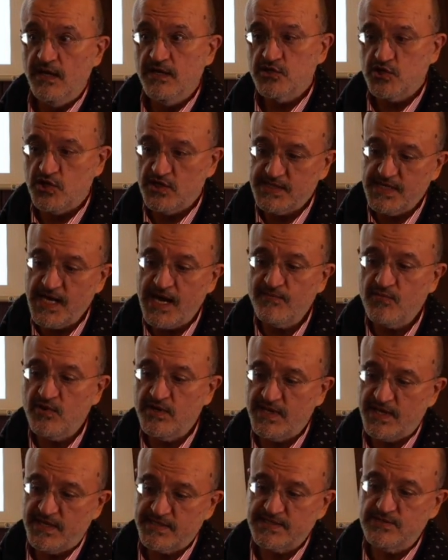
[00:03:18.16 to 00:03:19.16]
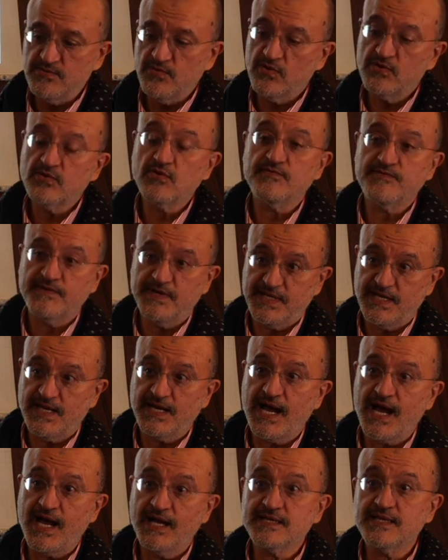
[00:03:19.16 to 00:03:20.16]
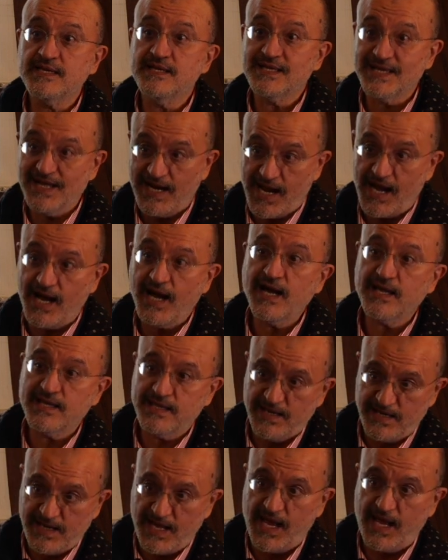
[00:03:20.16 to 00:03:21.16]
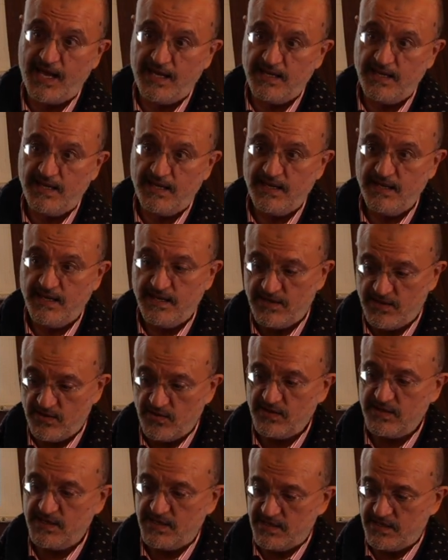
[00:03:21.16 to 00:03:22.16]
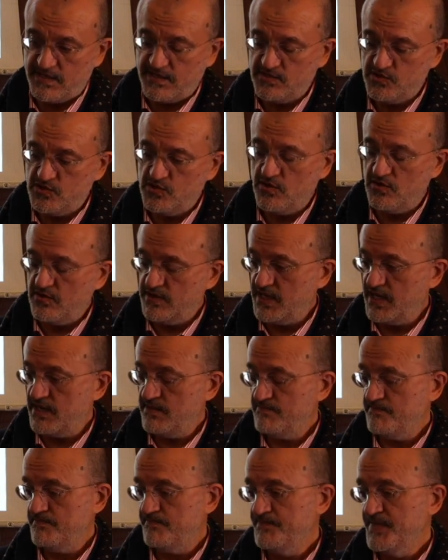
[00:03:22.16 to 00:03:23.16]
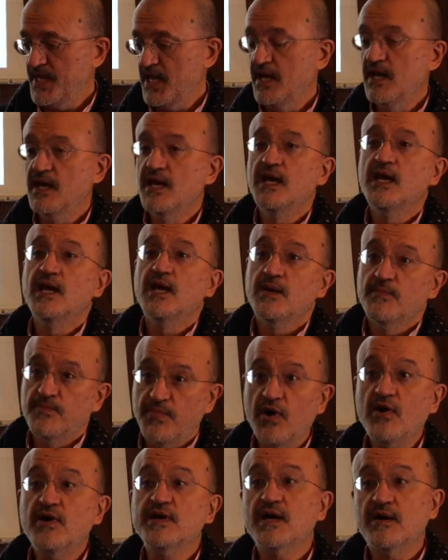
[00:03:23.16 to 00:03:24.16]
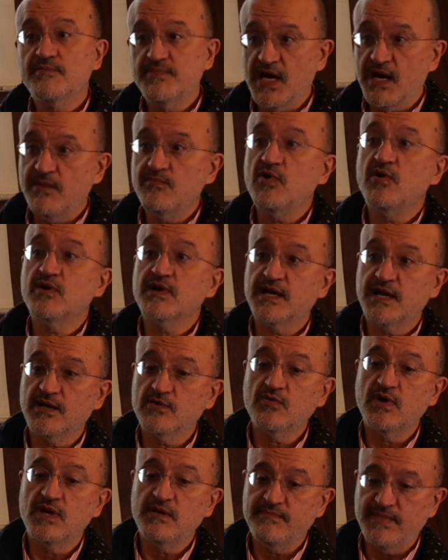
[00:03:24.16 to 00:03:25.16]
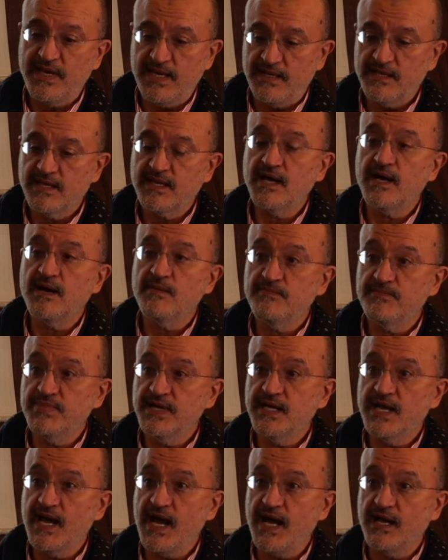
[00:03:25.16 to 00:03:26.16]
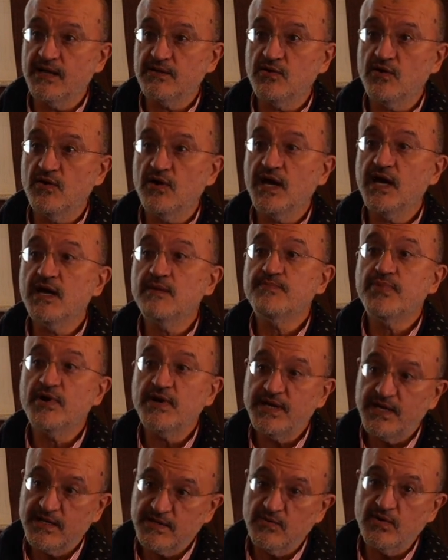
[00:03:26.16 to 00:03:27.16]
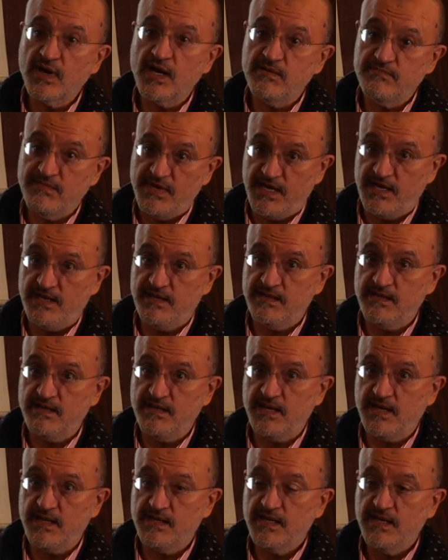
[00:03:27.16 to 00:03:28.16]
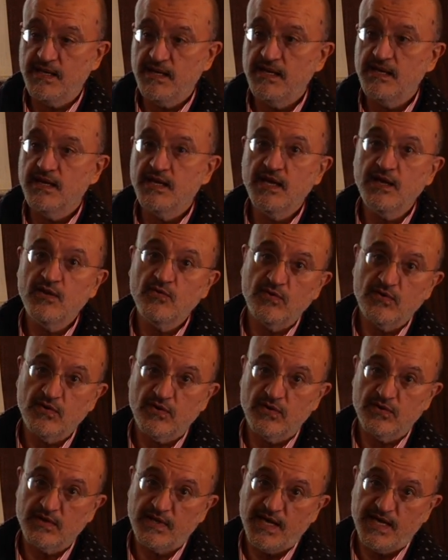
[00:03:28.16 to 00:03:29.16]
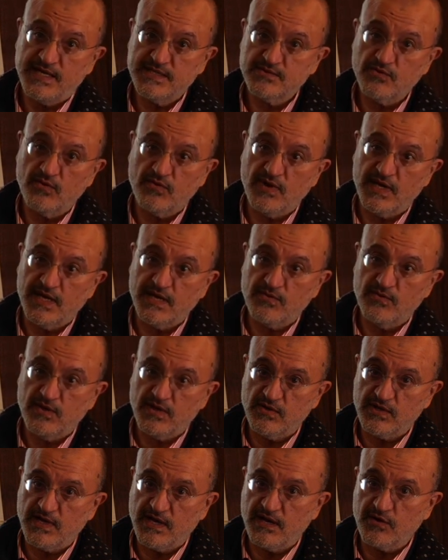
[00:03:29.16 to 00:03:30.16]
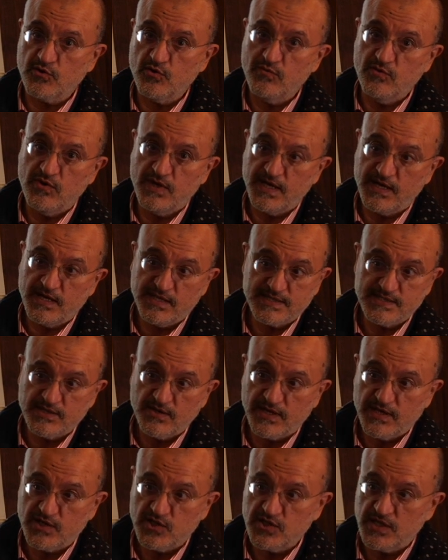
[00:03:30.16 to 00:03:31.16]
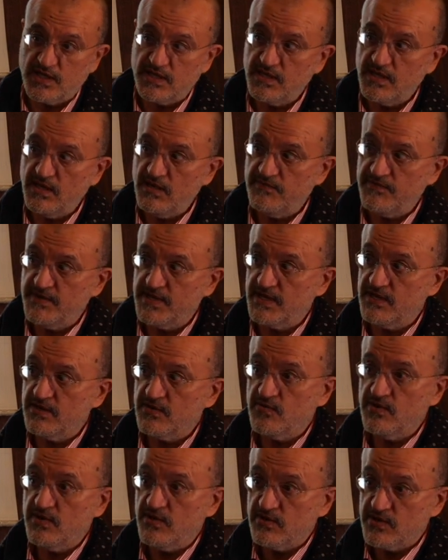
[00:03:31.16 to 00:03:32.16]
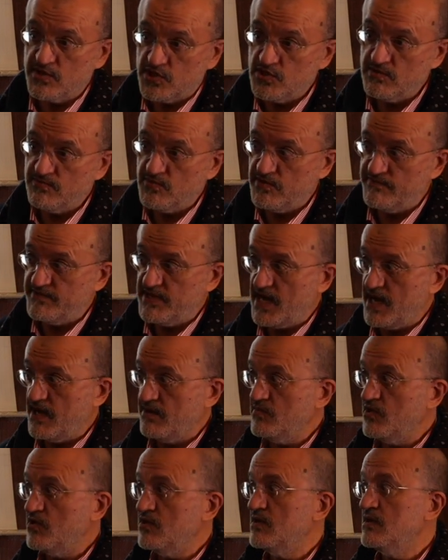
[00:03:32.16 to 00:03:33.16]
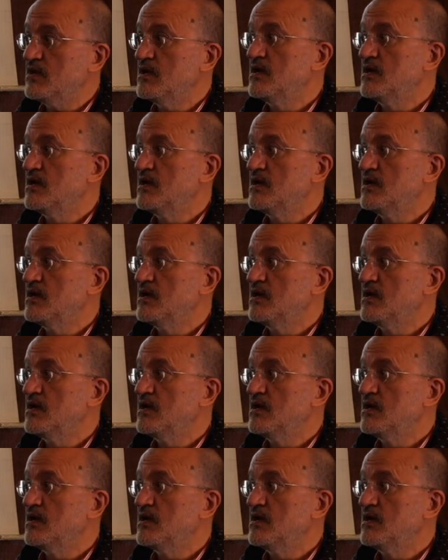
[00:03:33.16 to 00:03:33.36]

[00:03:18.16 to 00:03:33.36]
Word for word: Ci siamo innanzitutto federati tra Atenei no, della regione, poi abbiamo gradualmente ampliato e poi naturalmente in un contesto quale quello della comunicazione scientifica in cui noi ci muoviamo,